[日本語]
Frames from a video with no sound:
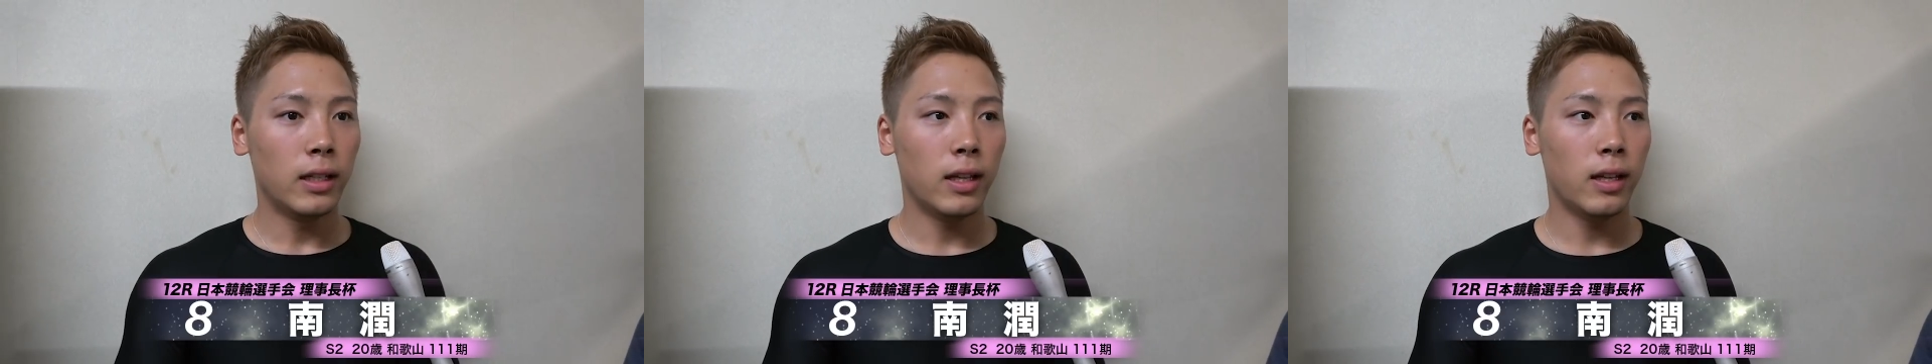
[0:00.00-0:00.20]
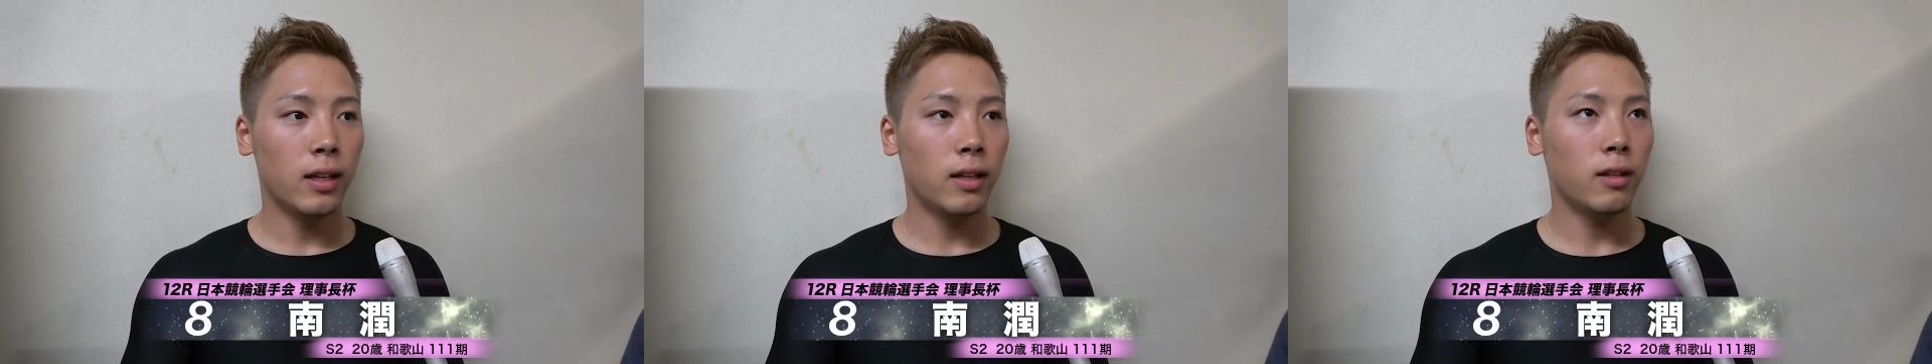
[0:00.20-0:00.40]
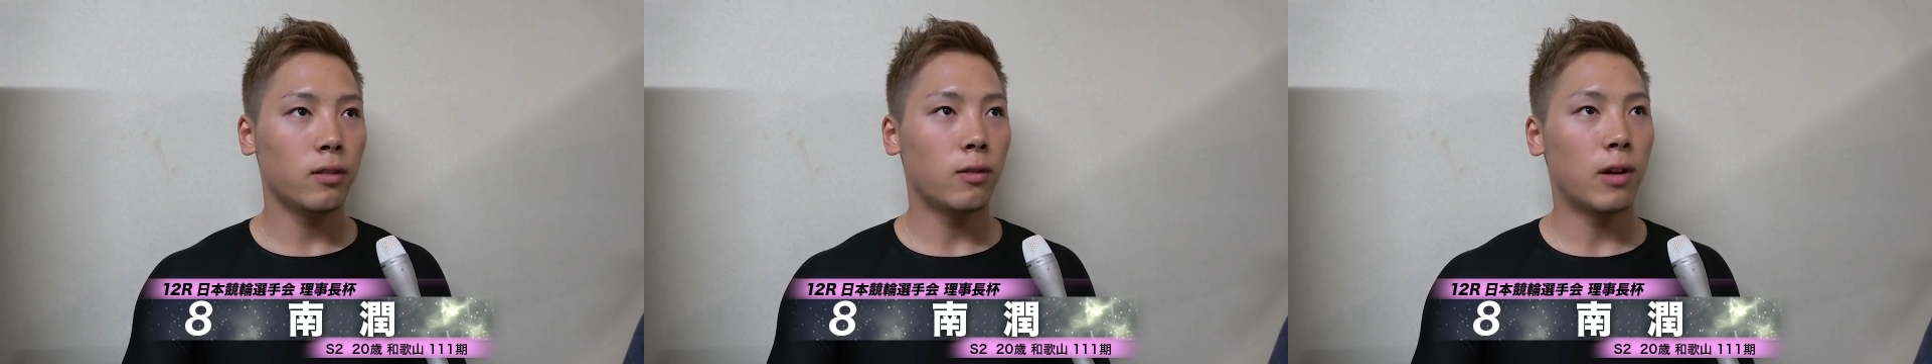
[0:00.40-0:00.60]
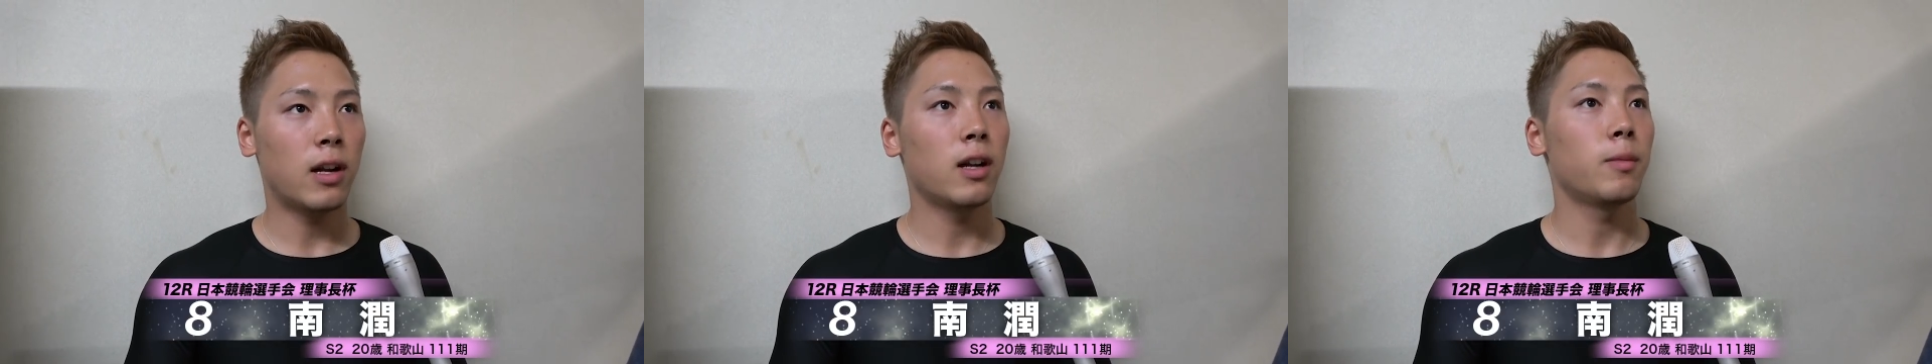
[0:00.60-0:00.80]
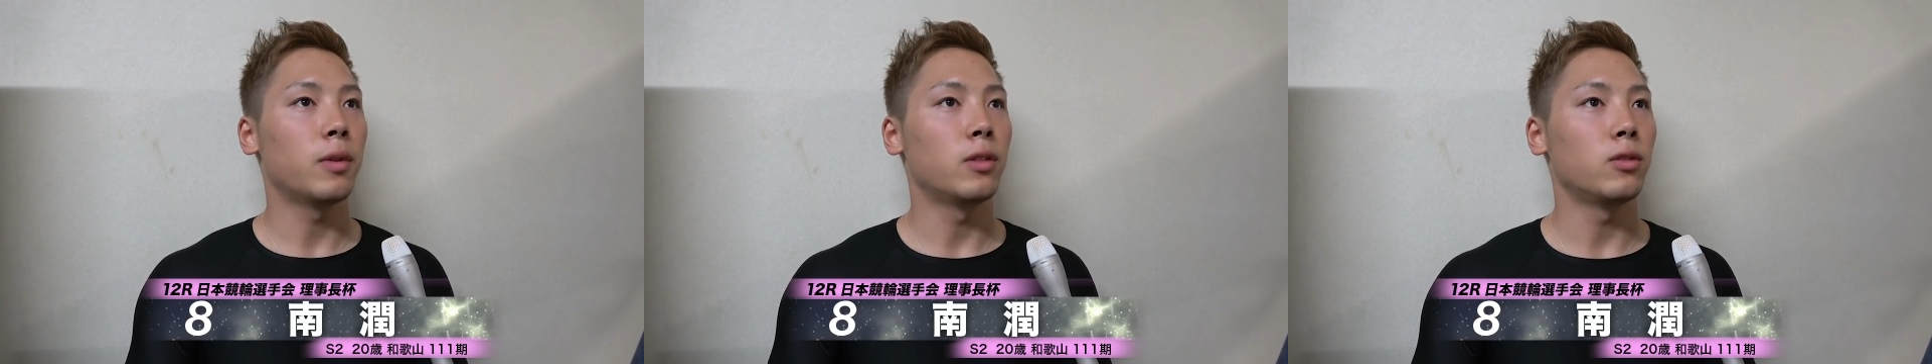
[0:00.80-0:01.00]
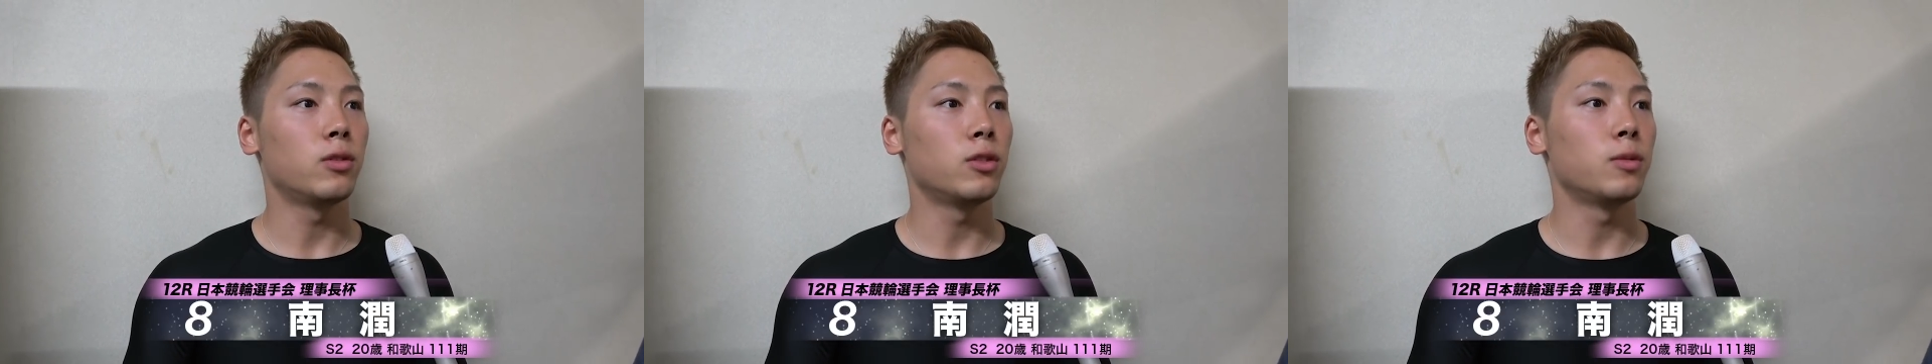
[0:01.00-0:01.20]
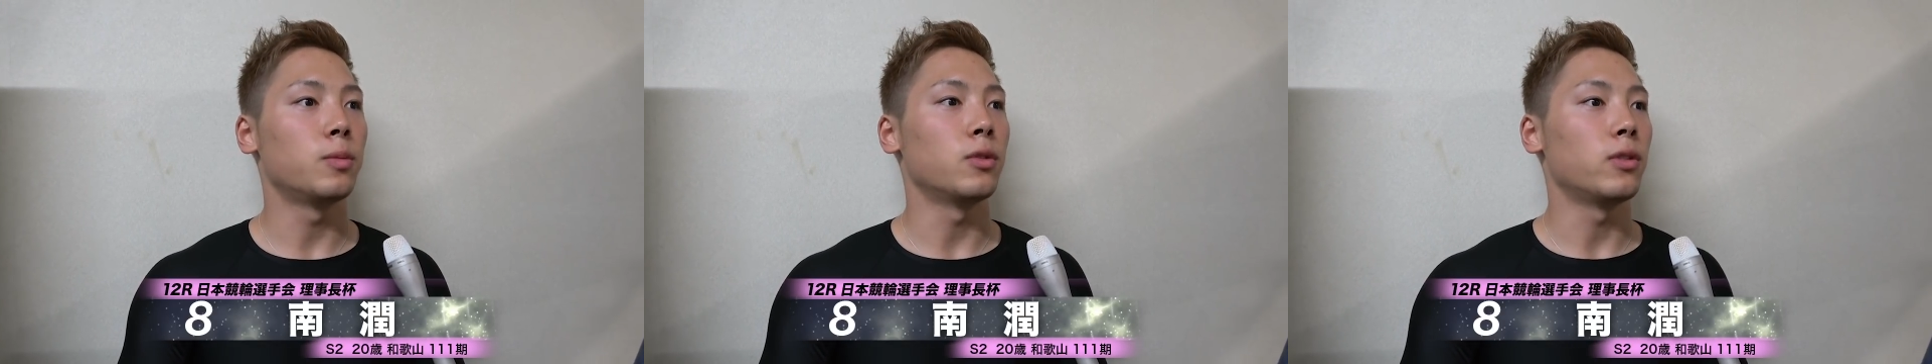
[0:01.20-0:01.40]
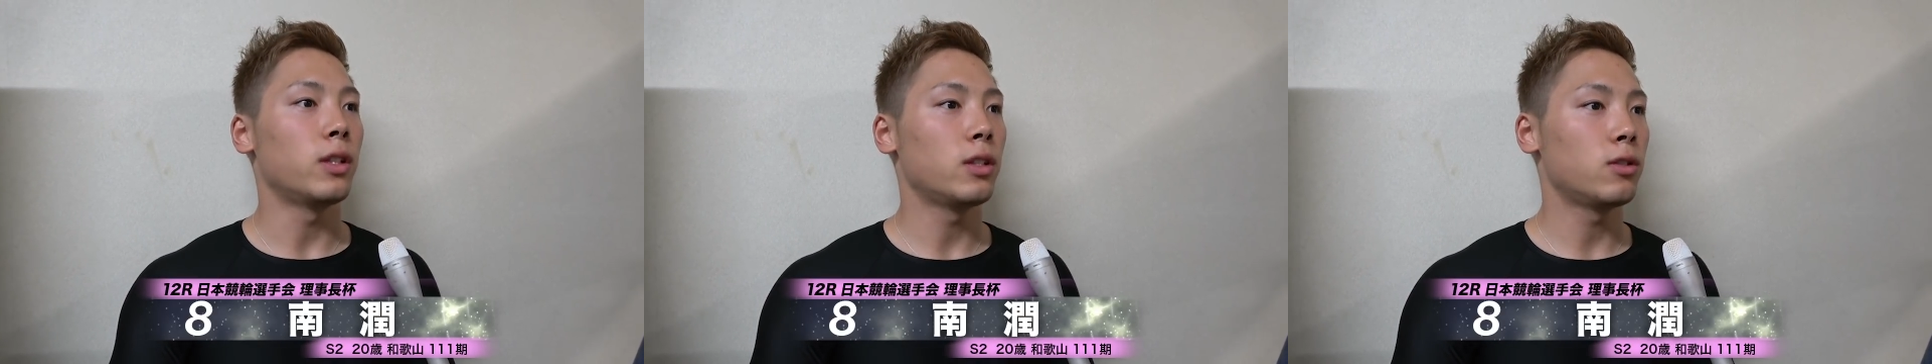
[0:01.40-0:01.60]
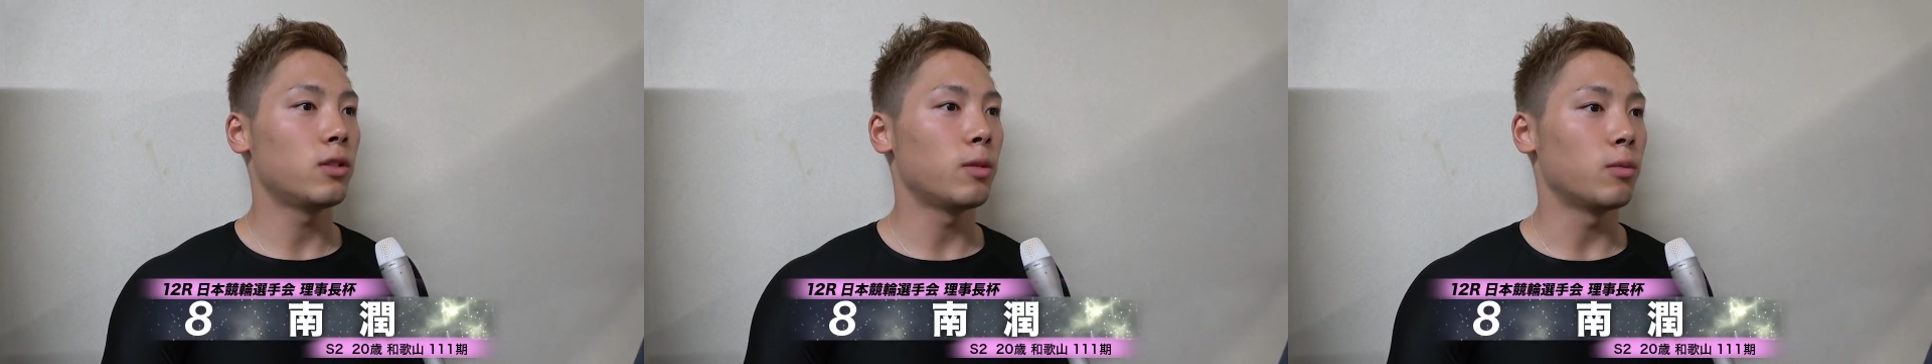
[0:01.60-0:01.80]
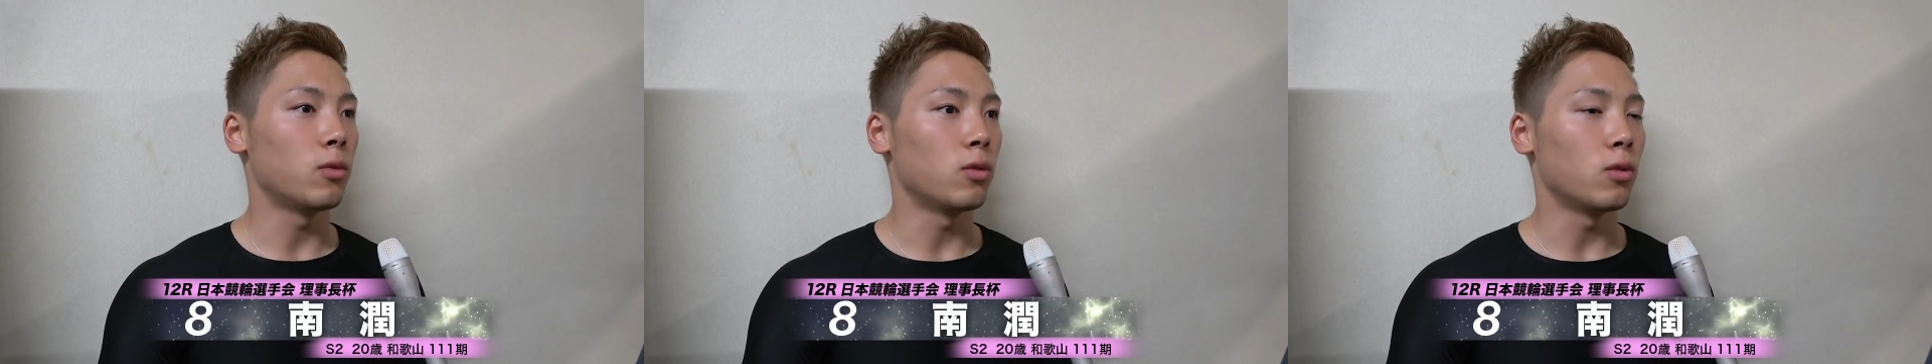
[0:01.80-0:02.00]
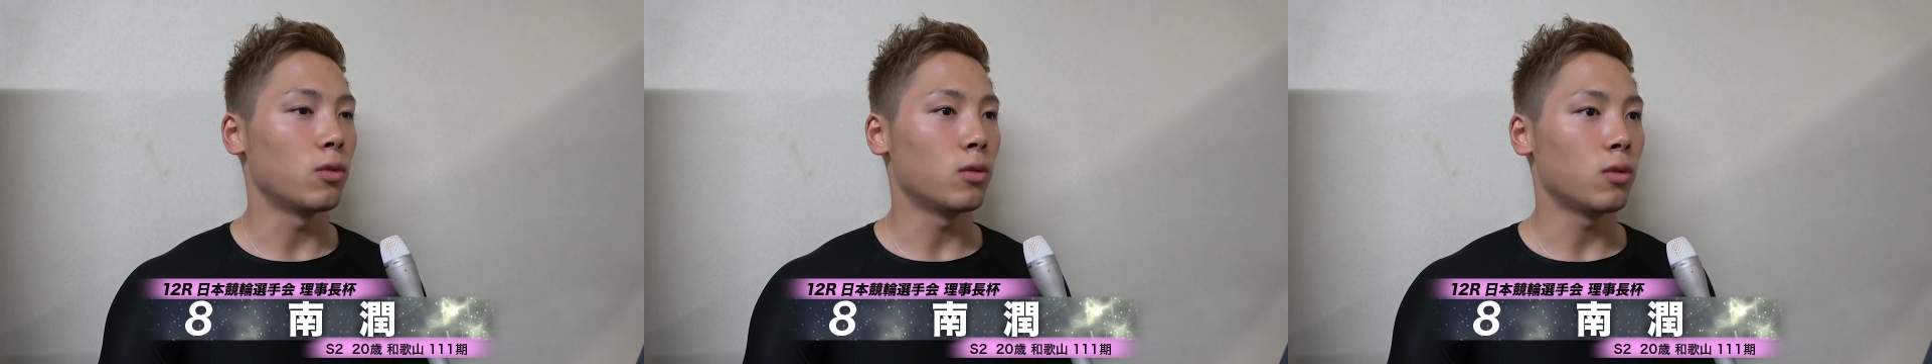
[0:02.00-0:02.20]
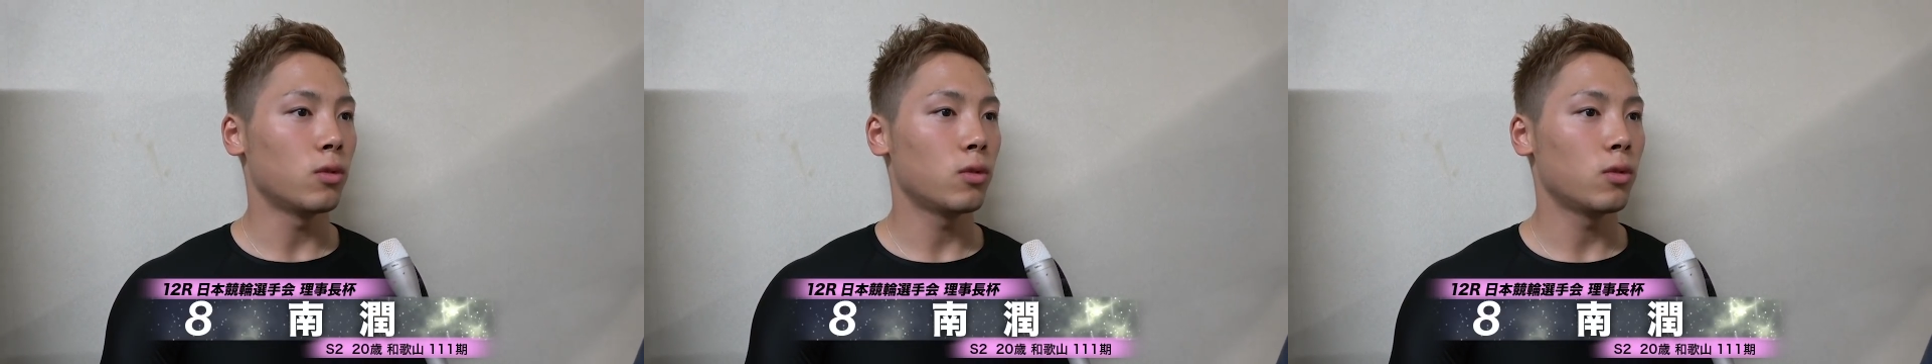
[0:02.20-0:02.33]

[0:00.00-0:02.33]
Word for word: で和歌山のグループの練習でも